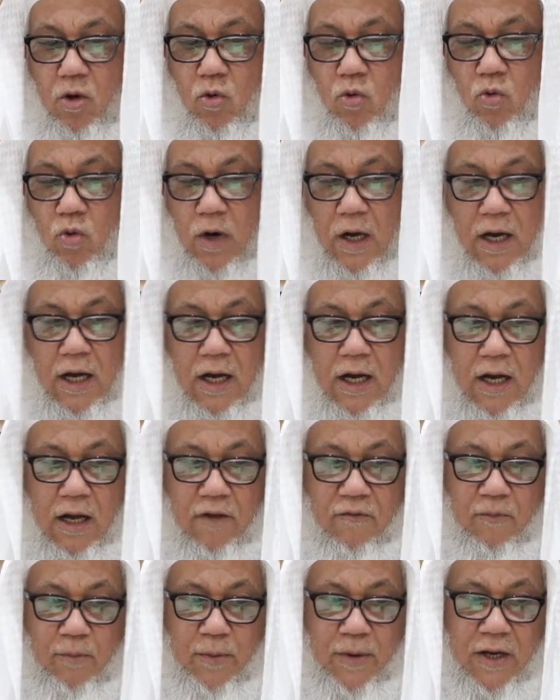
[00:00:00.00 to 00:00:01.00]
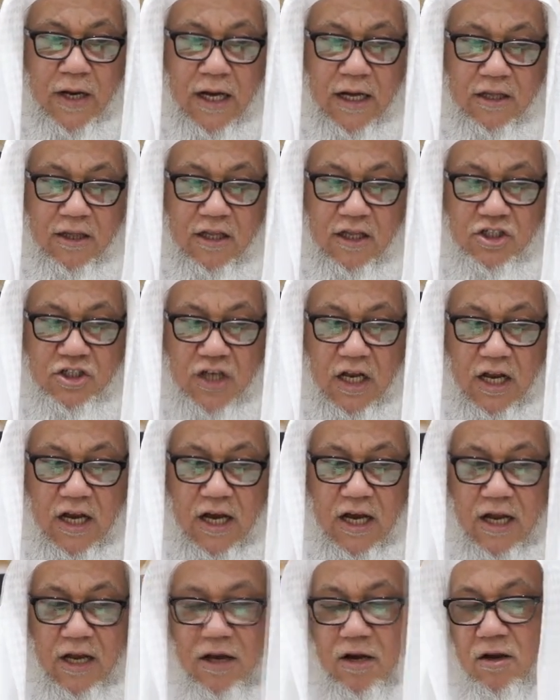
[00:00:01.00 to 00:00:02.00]
ومنحة ذي
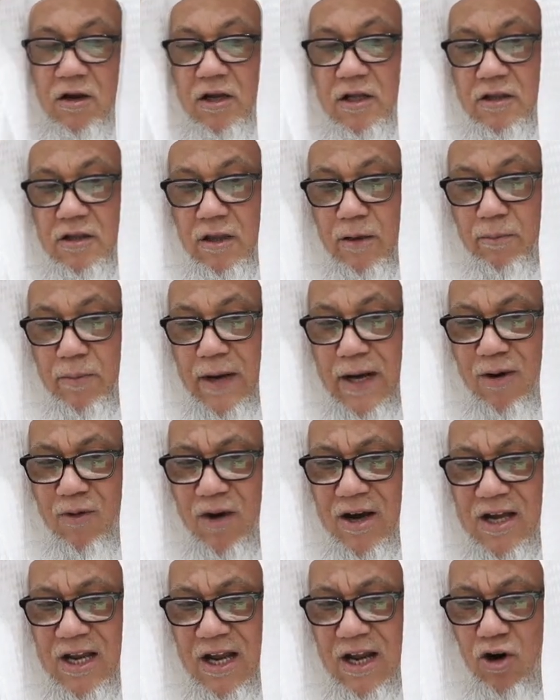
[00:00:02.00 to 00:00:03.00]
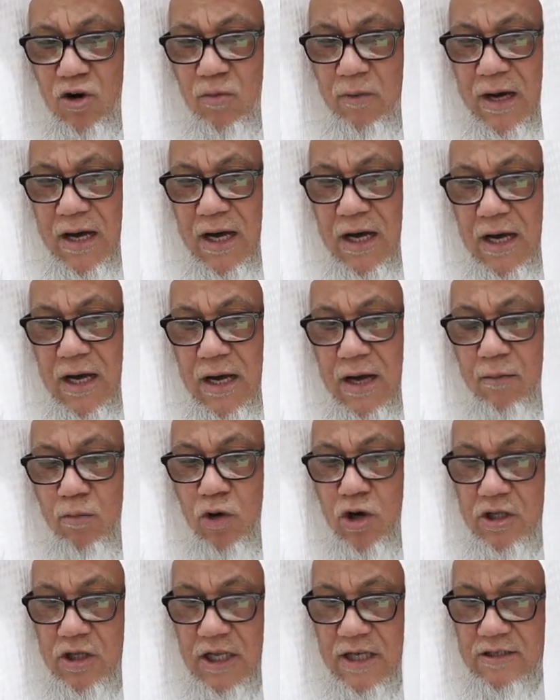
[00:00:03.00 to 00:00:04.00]
الجلال للضباع وكلاهما
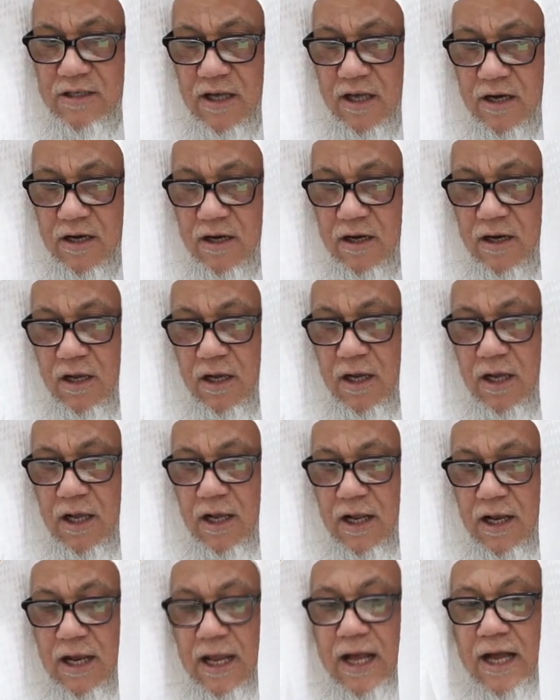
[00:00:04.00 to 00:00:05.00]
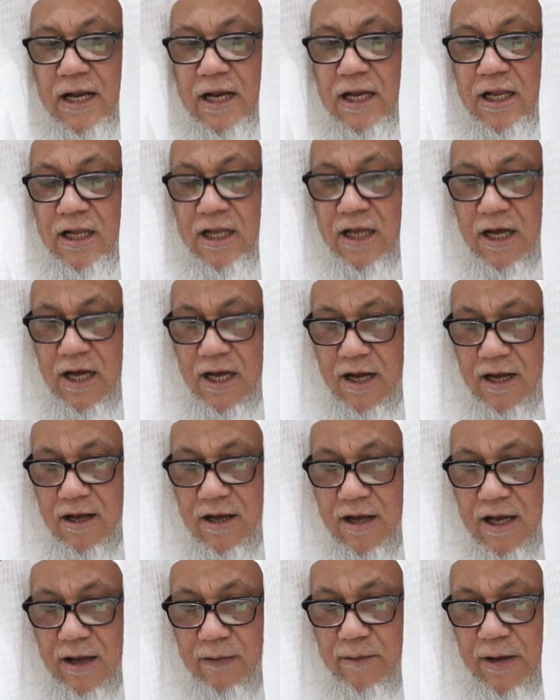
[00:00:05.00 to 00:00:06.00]
مختصر لأن هي
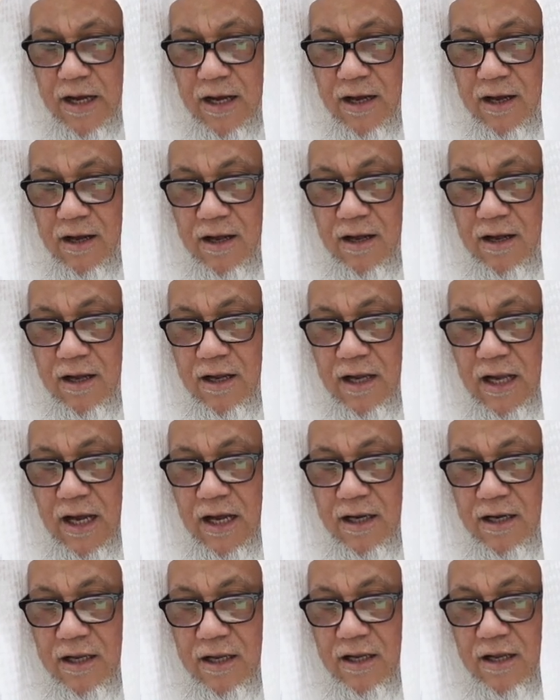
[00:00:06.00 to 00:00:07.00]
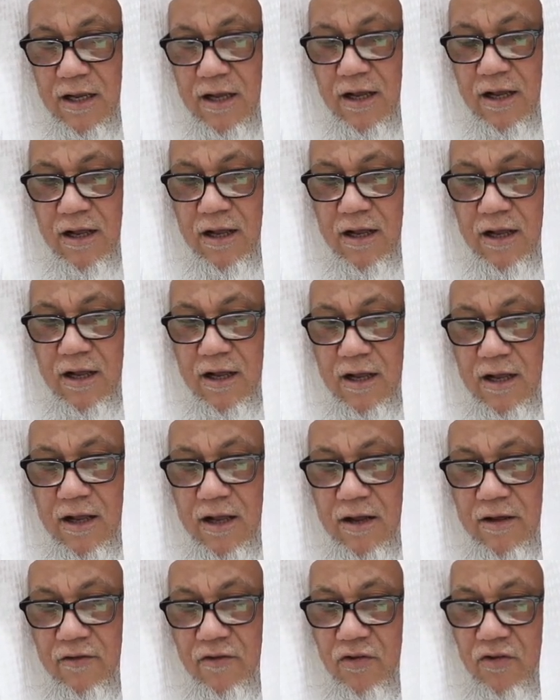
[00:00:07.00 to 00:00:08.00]
كما يعني آه،
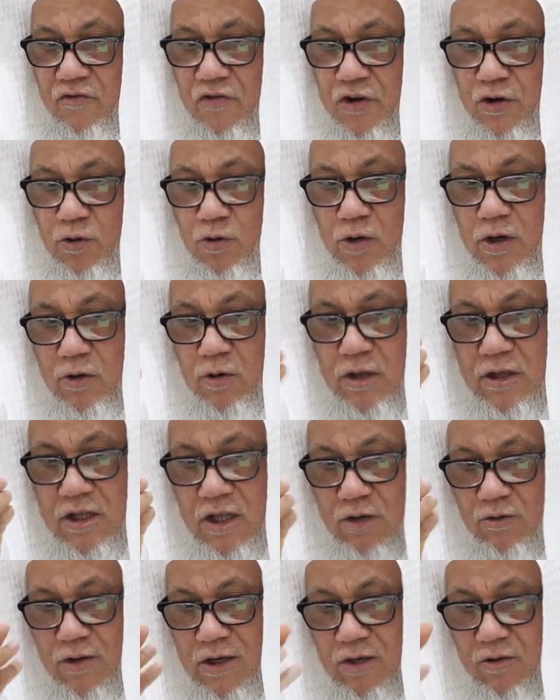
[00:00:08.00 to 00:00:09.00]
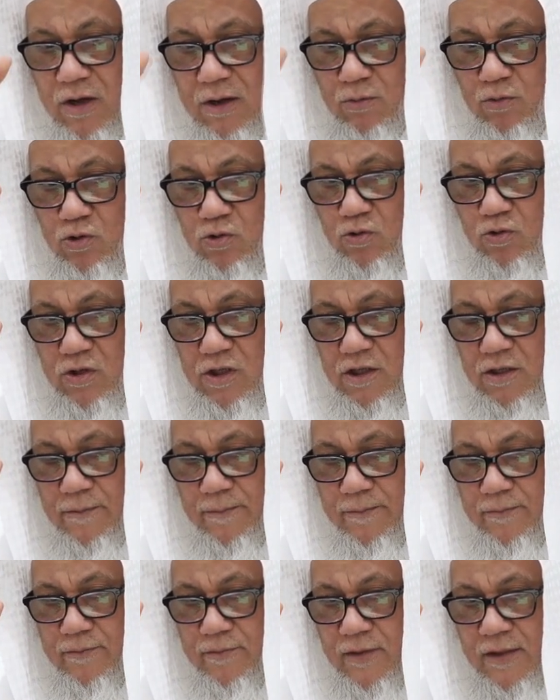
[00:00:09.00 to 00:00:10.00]
في النون والتنوين والمدود
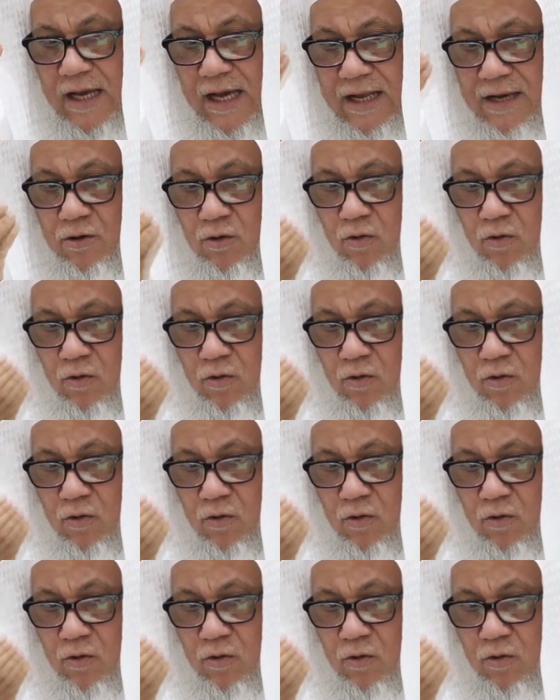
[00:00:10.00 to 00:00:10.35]
يعني